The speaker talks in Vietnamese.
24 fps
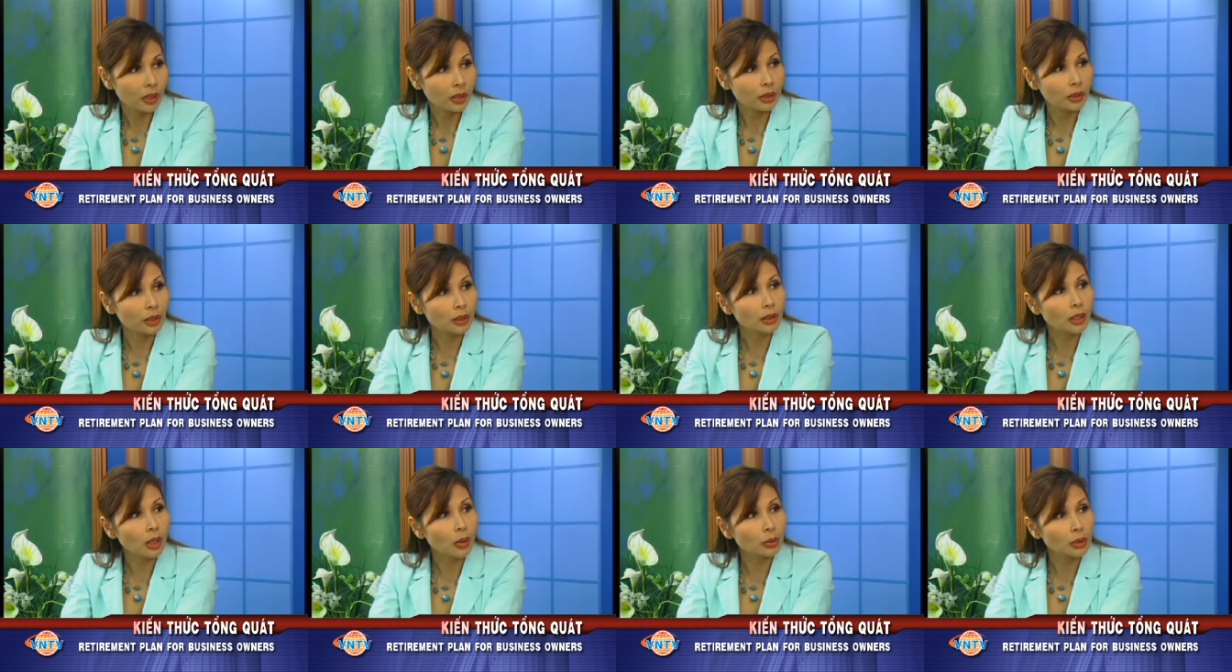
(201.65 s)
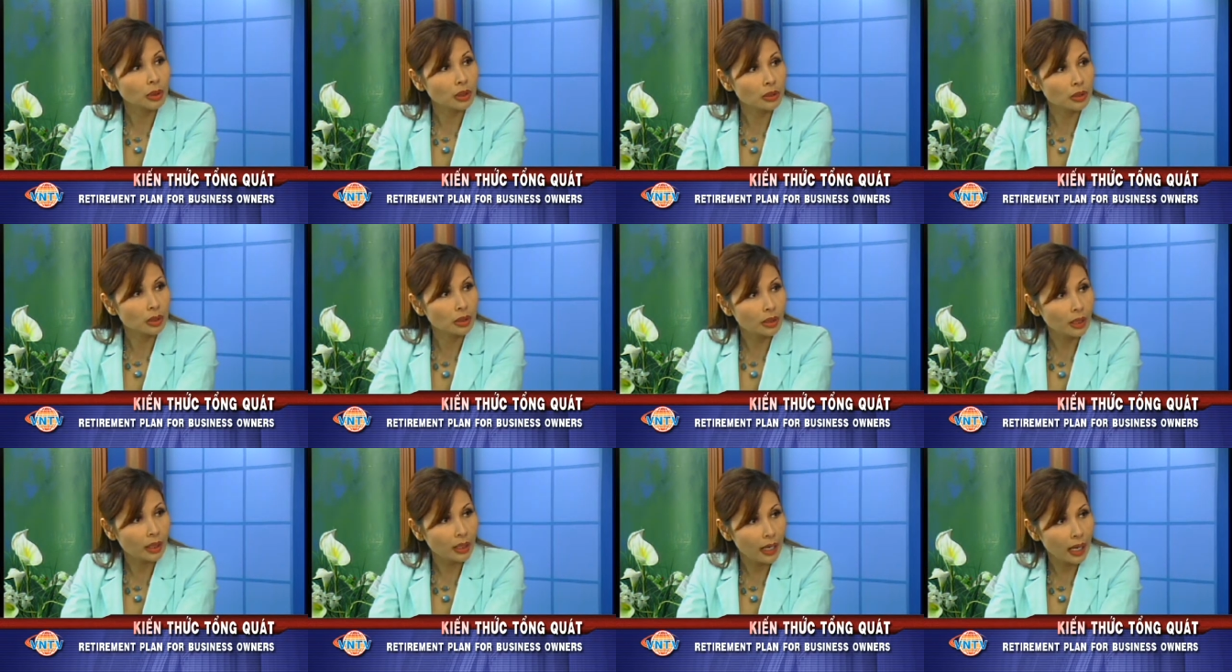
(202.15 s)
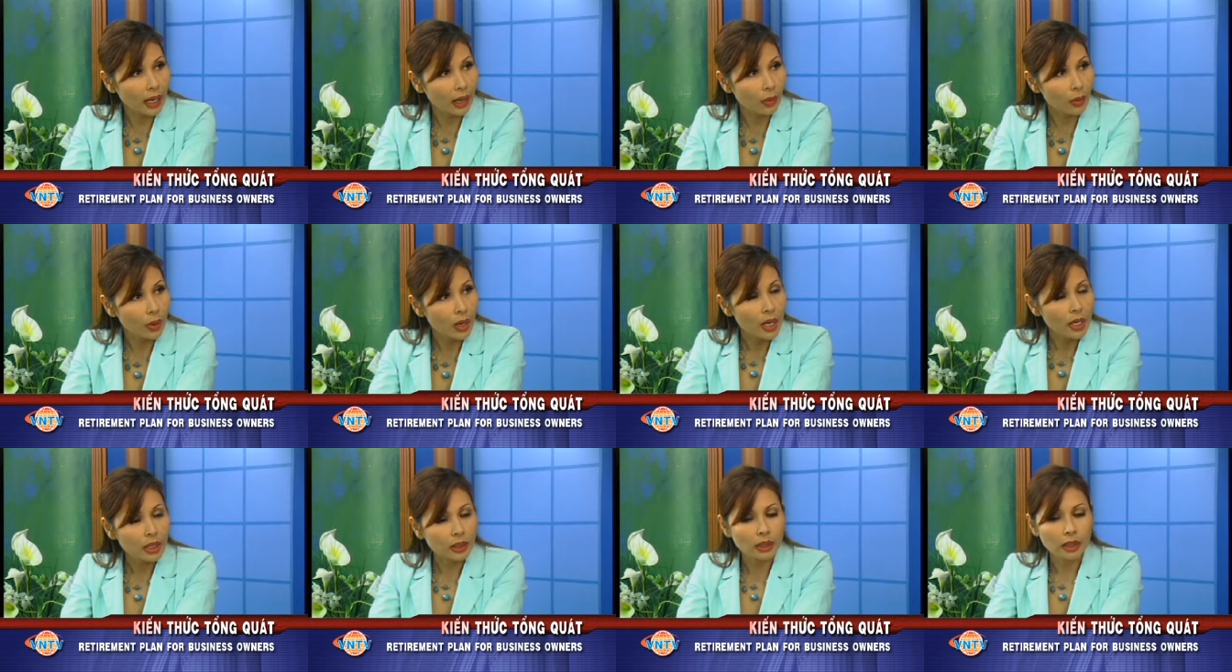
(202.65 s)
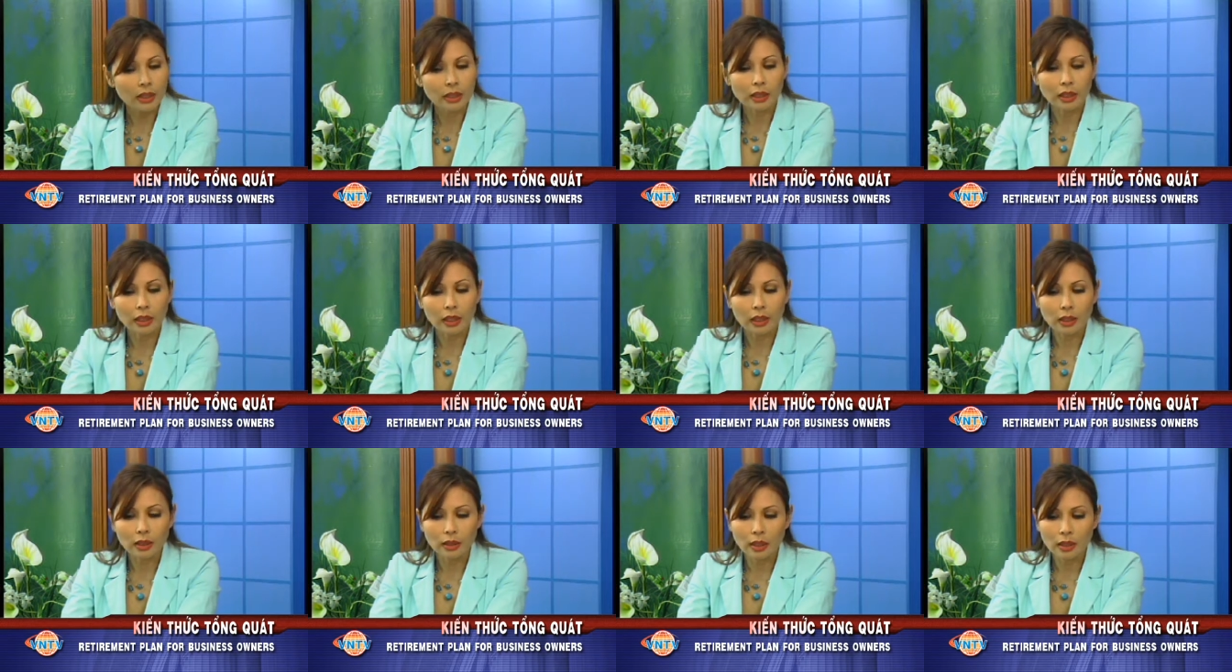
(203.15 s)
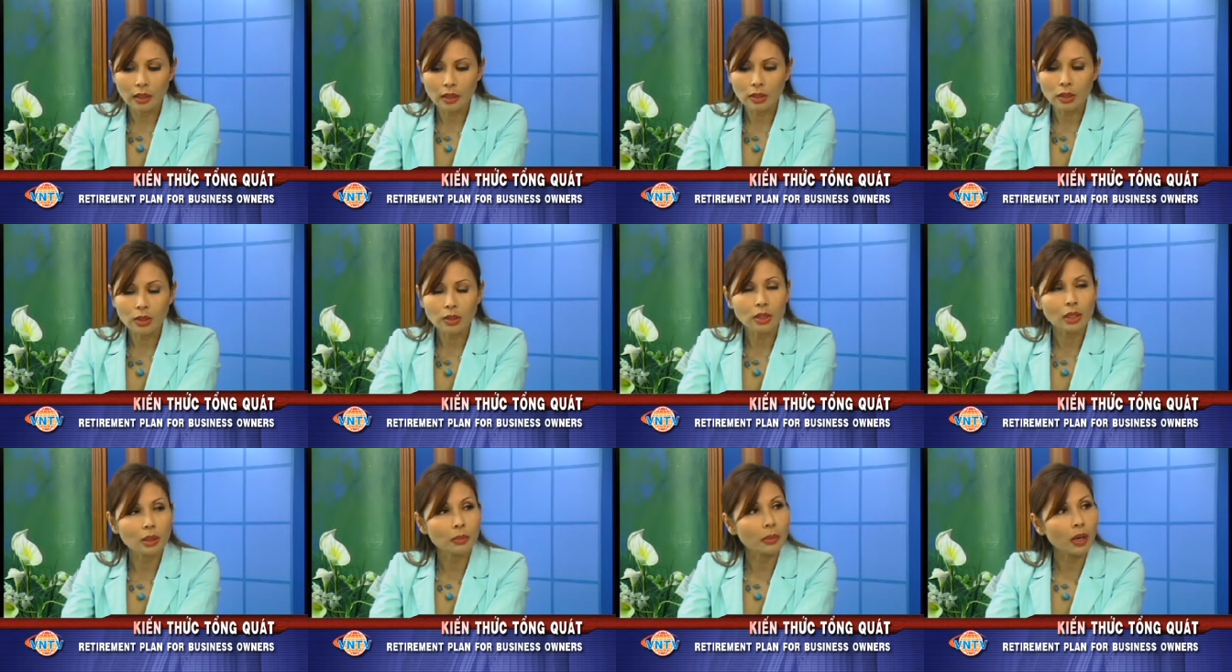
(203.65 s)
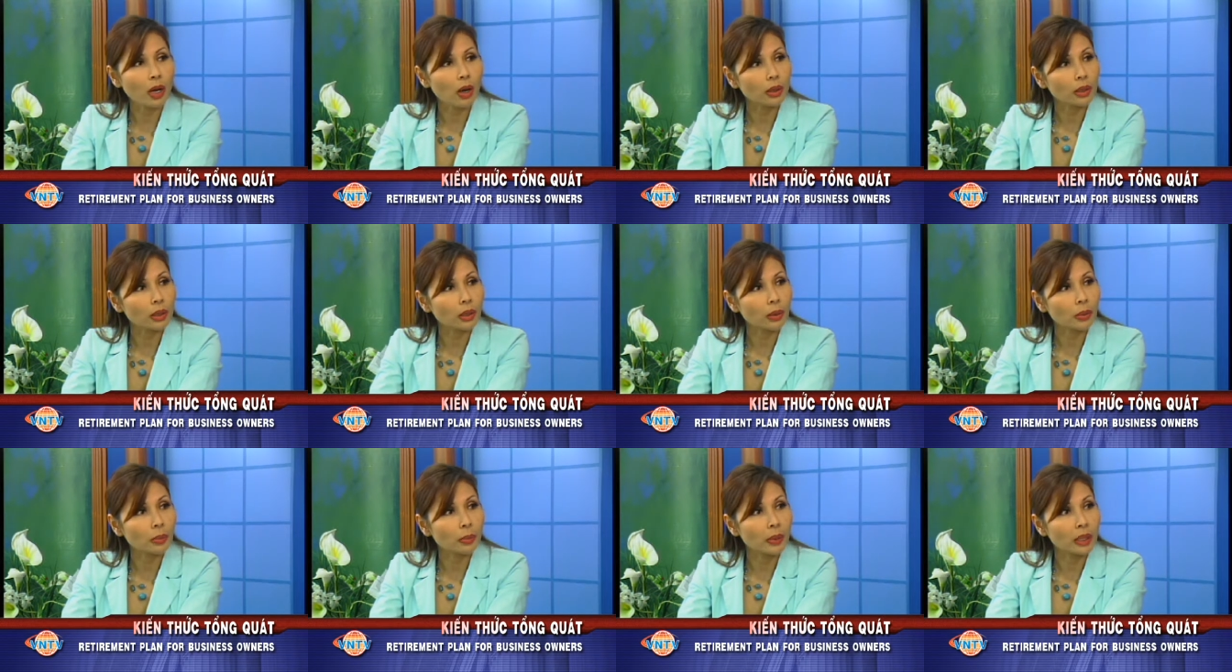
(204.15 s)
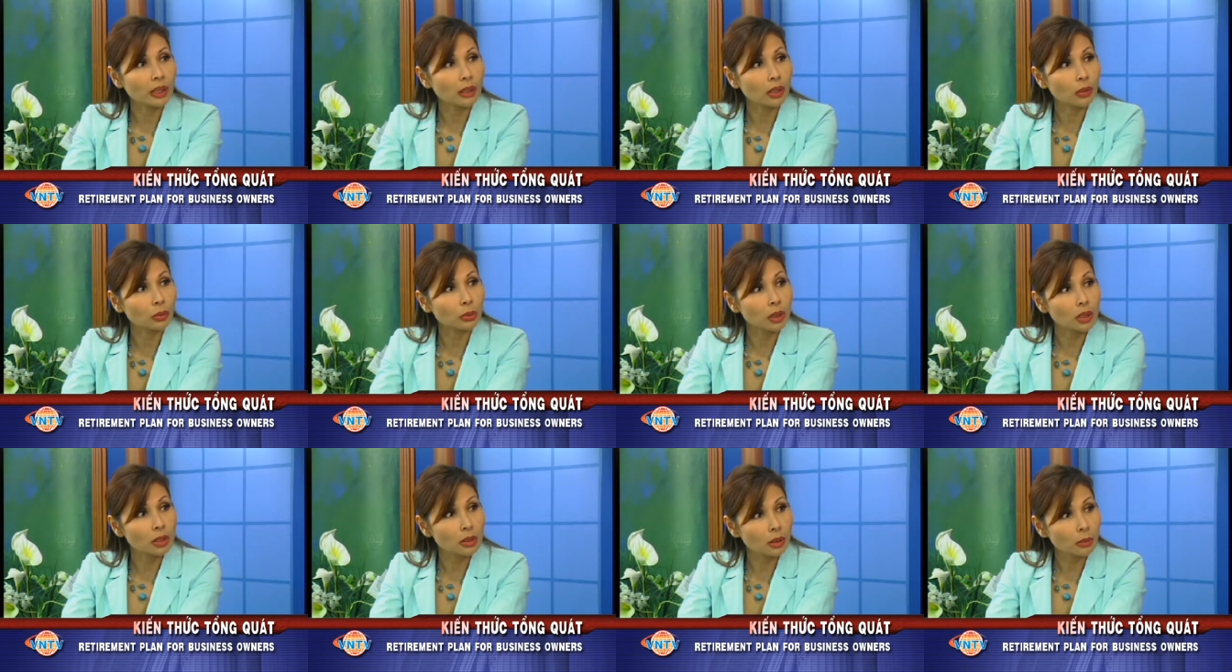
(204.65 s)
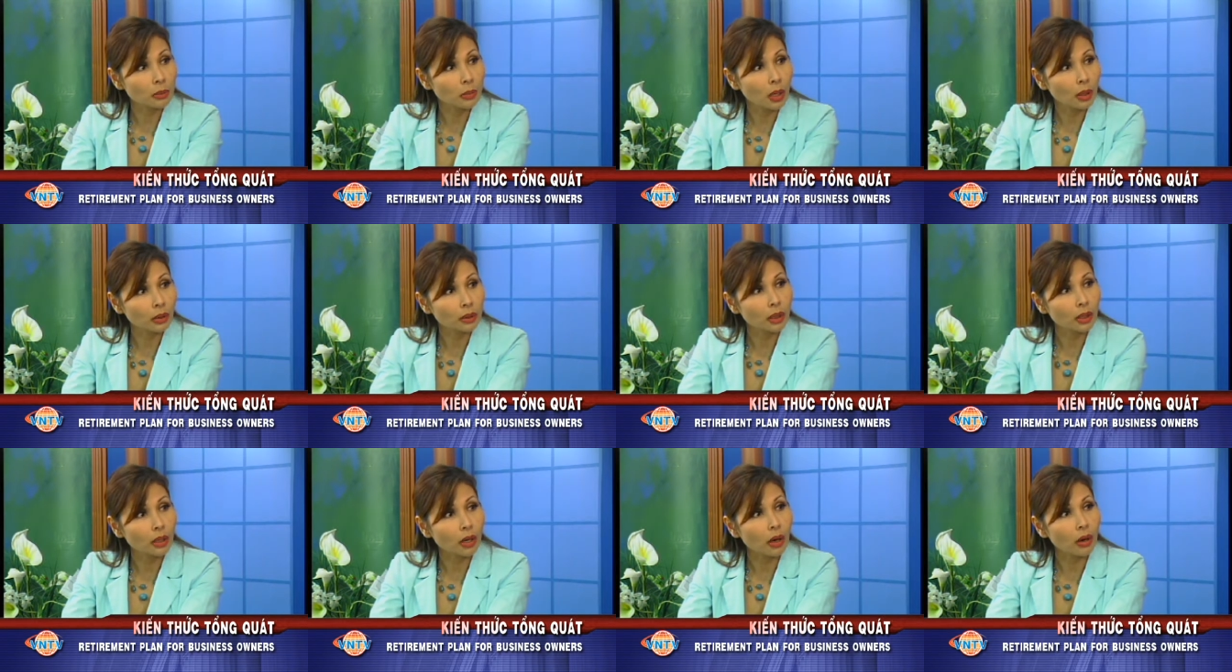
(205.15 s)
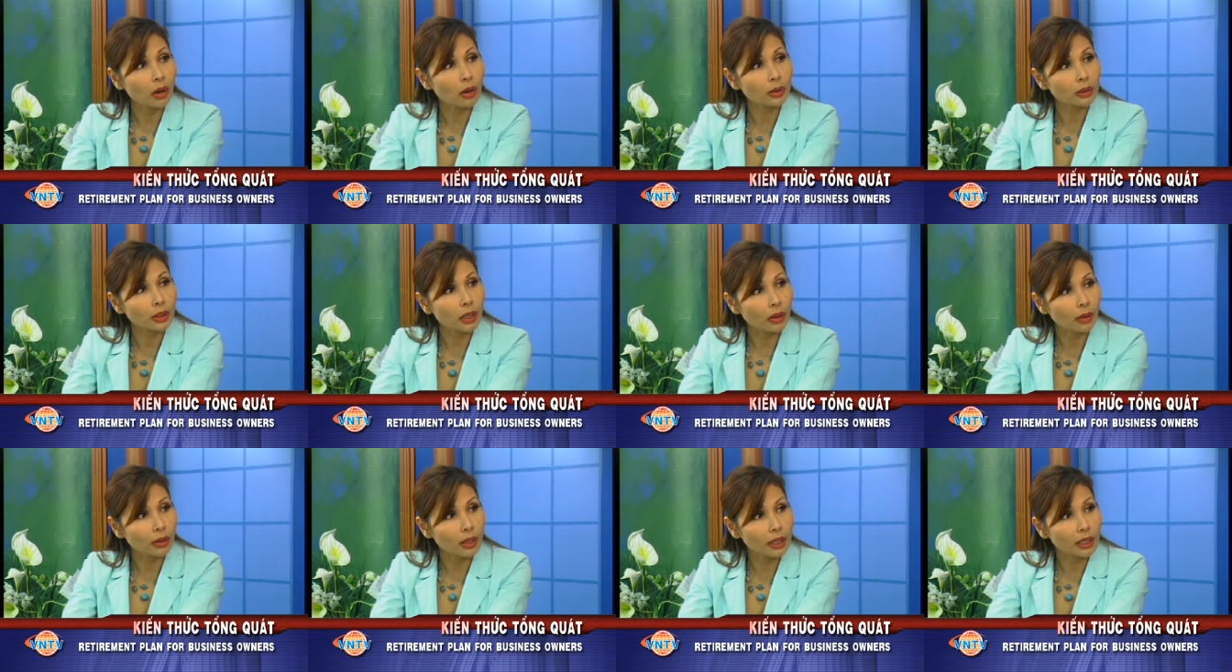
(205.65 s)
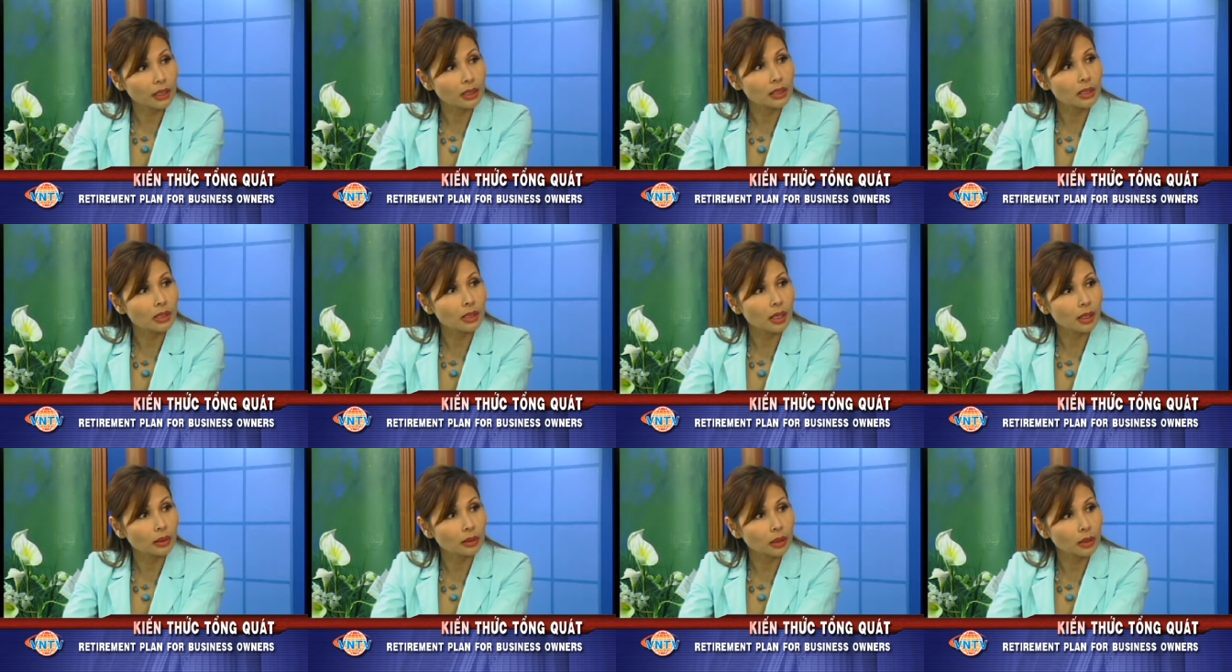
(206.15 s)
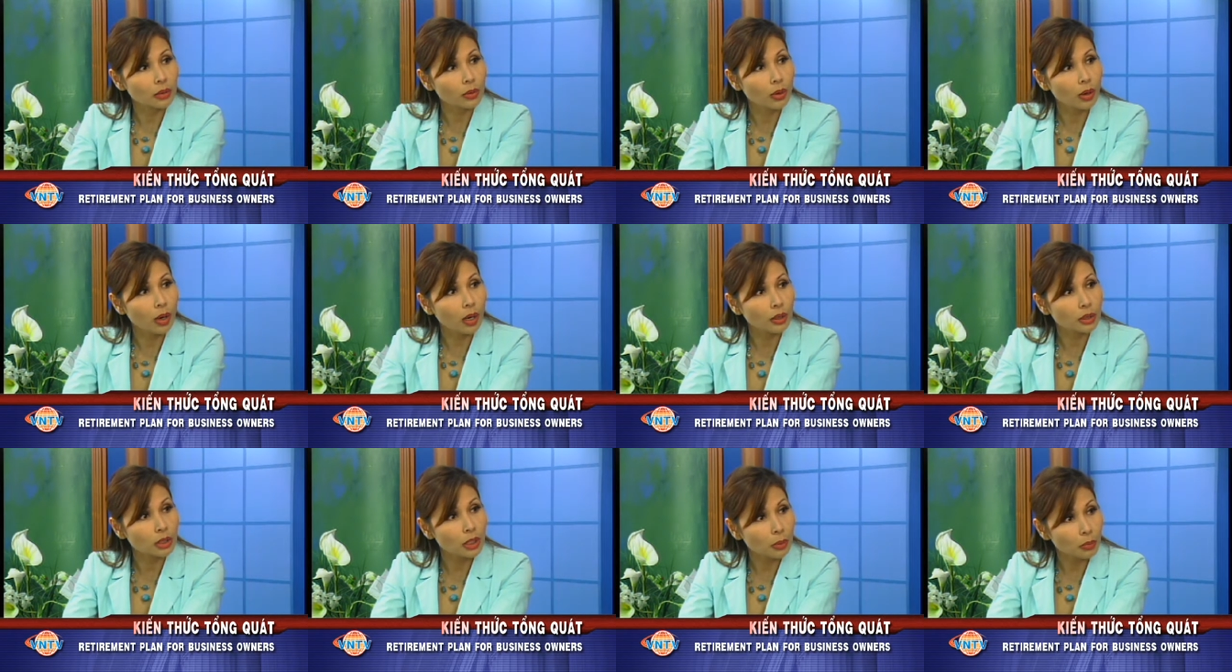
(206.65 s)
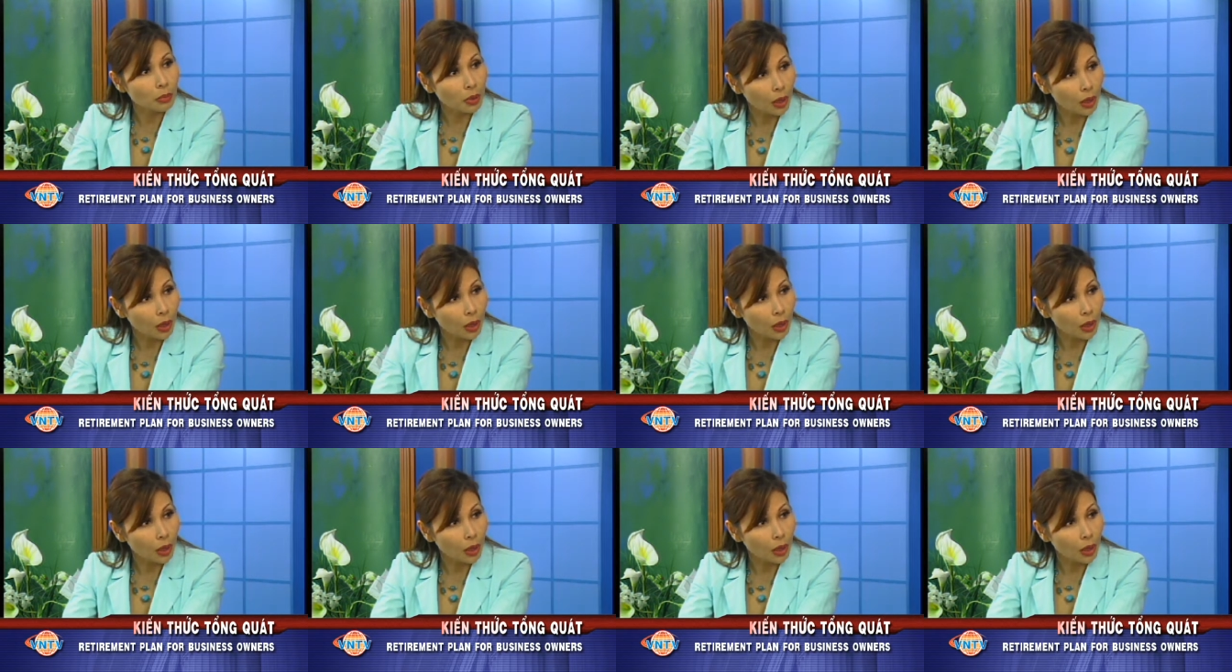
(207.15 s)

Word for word: những đầu tư như thế nào thì những chương trình mà họ đầu mình đầu tư trong đó thì họ có thể họ lấy cái sự lợi tức của họ trong